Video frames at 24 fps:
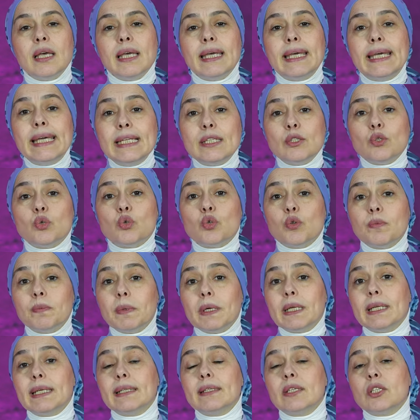ilk
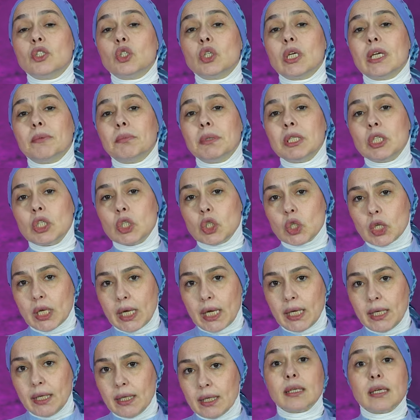şüpheleneceğimiz
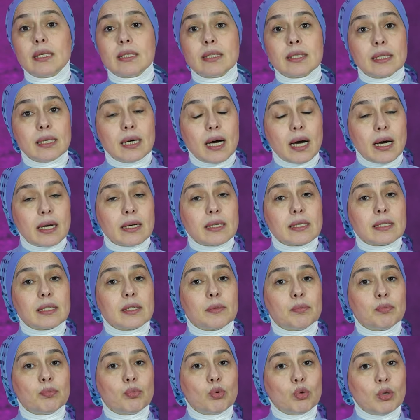şey kasık
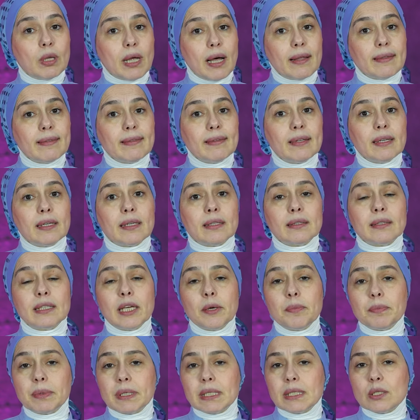ağrısı, bulantı,
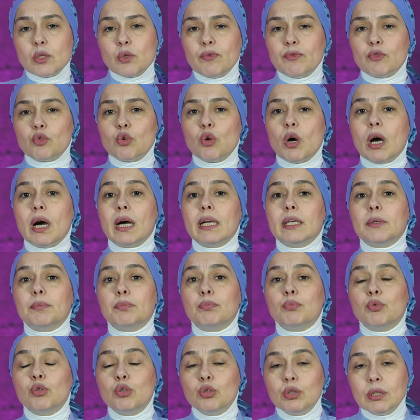depresif ruh hali
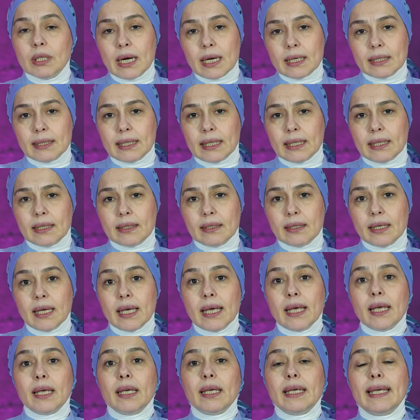bunlar değil.
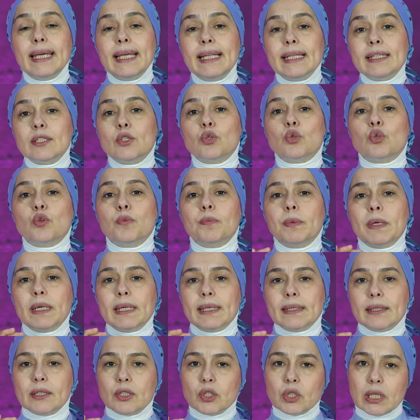İlk
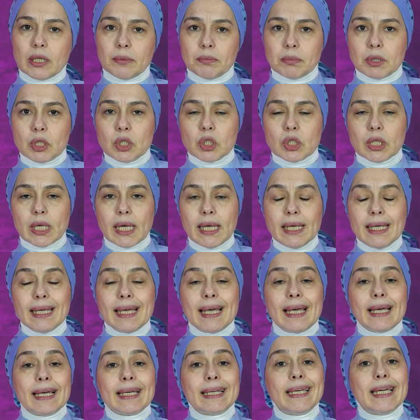şüpheleneceğimiz şey
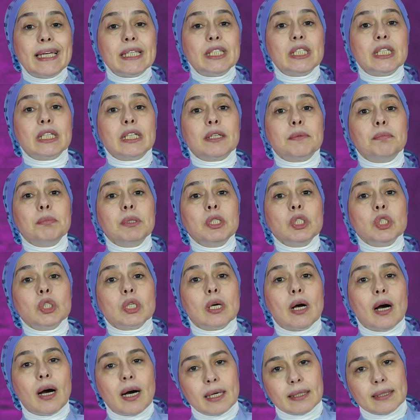gecikmiş
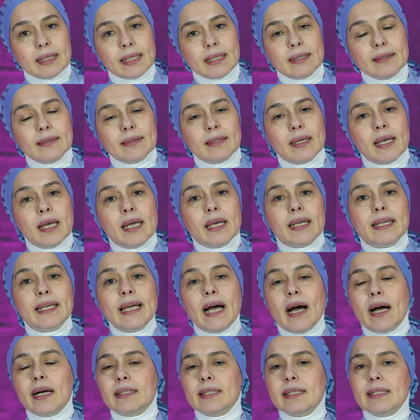adet.
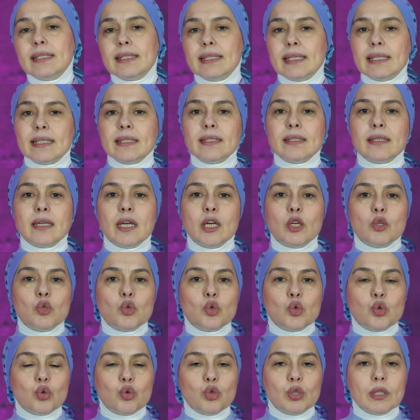Yani siz
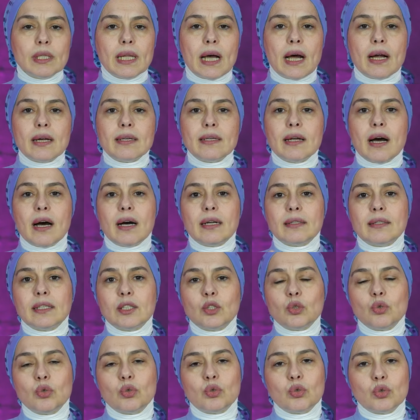şu günlerde
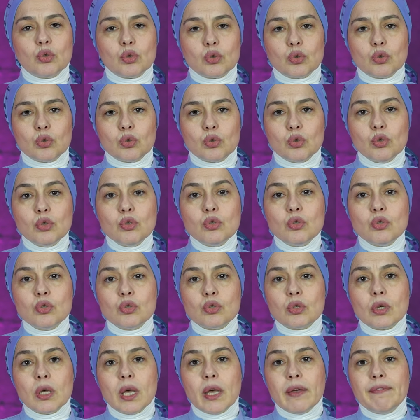adet görüyordunuz,
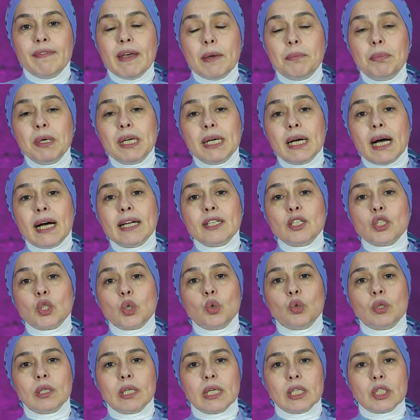ve birkaç
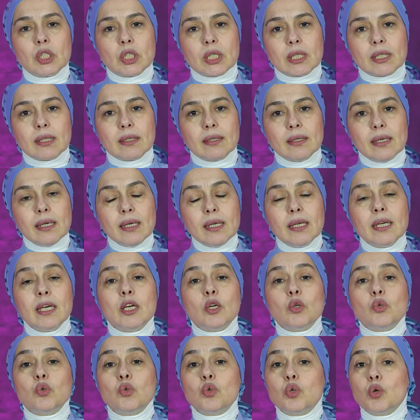gün gecikti
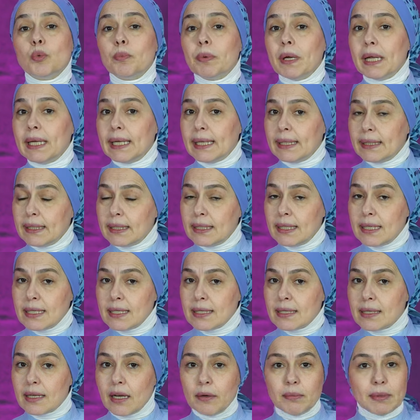
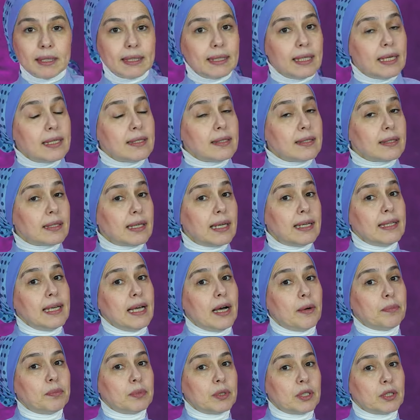şüpheleniriz ama test gene
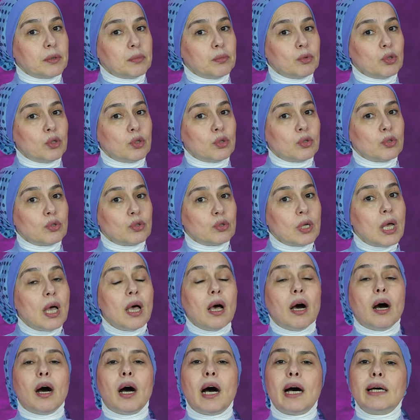yaptırmıyoruz.
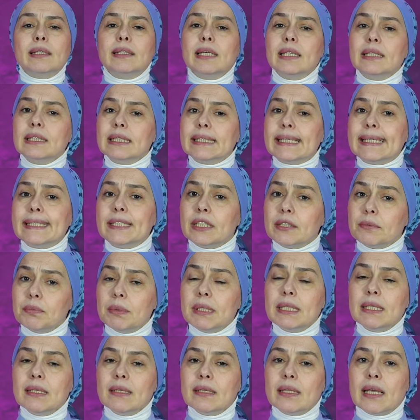Adet
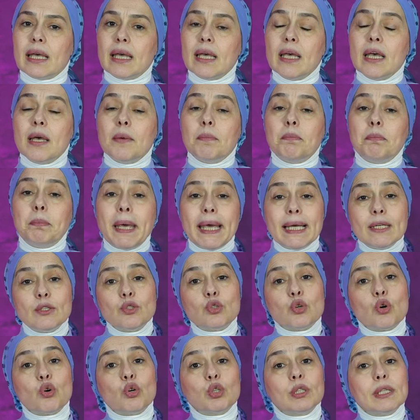gecikmesi de pek
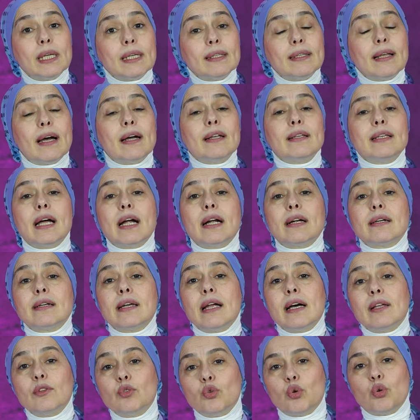çok
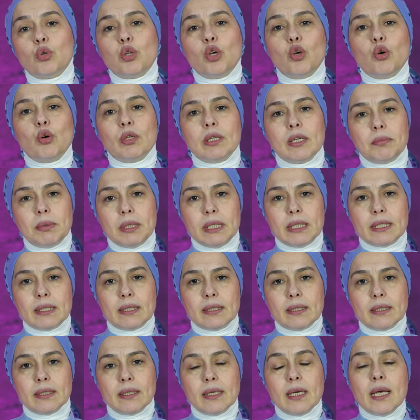nedenlerden dolayı
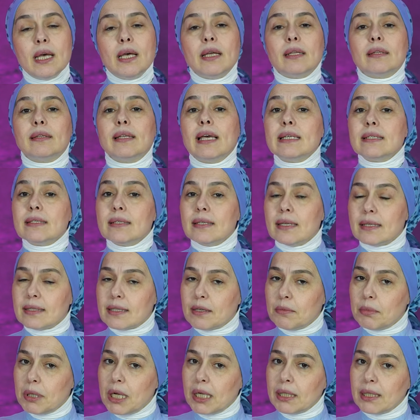olabilir. Test ne
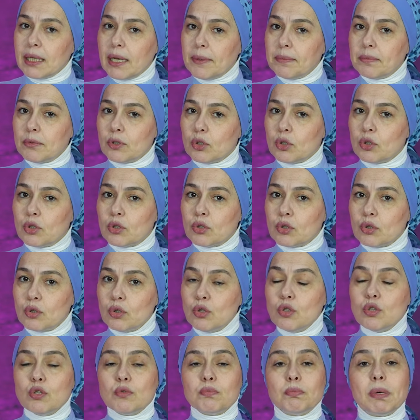zaman
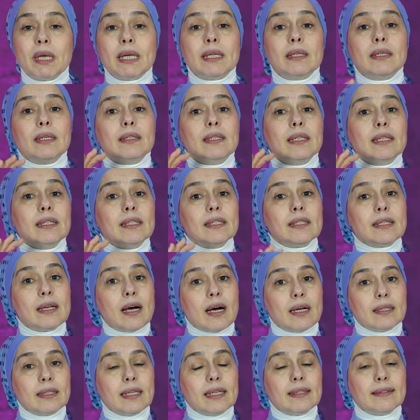yaptırıyorsunuz? Beklediğiniz
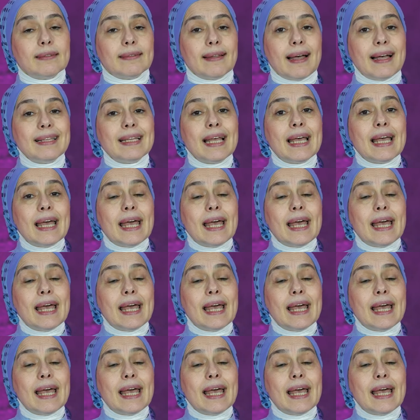adetten